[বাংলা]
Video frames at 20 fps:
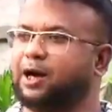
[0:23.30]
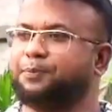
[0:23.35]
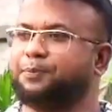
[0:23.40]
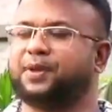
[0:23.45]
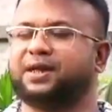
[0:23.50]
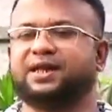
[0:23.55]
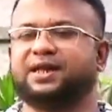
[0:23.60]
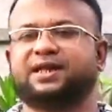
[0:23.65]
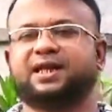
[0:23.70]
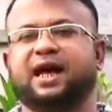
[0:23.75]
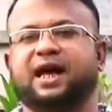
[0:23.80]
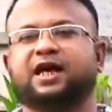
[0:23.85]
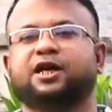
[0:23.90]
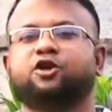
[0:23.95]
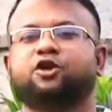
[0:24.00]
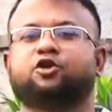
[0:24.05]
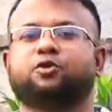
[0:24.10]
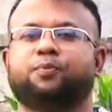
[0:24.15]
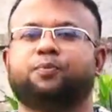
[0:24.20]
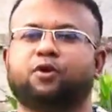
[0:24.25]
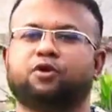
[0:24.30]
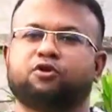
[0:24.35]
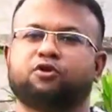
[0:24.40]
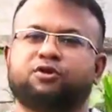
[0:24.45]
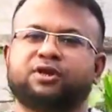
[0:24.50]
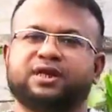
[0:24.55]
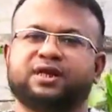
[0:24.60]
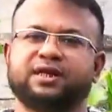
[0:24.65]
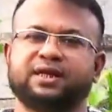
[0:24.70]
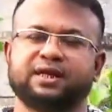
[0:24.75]
আপনাদের কাঙ্ক্ষিত
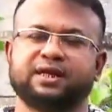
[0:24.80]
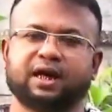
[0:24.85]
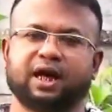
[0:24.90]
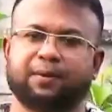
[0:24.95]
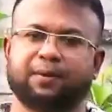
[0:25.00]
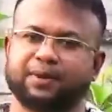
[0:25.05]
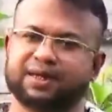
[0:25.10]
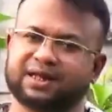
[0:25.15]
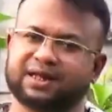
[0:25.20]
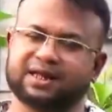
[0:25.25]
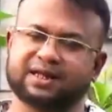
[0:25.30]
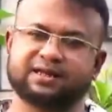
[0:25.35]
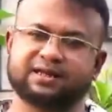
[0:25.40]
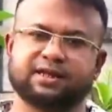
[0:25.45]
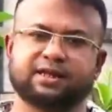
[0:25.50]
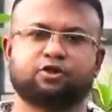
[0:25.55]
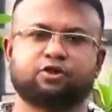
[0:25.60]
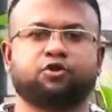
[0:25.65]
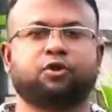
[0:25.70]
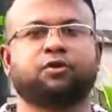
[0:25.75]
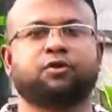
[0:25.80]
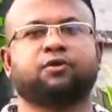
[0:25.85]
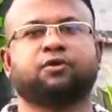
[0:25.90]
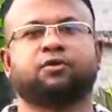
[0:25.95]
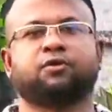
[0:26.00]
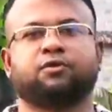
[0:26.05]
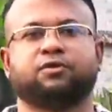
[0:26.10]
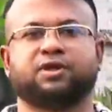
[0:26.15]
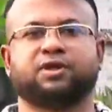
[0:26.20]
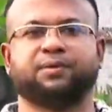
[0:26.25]
পণ্যটি আমাদের কাছ থেকে সংগ্রহ
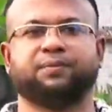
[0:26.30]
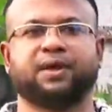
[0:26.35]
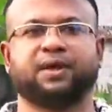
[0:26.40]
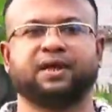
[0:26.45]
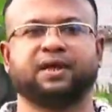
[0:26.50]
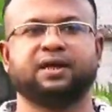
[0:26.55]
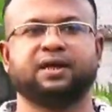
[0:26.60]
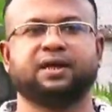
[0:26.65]
করতে পারেন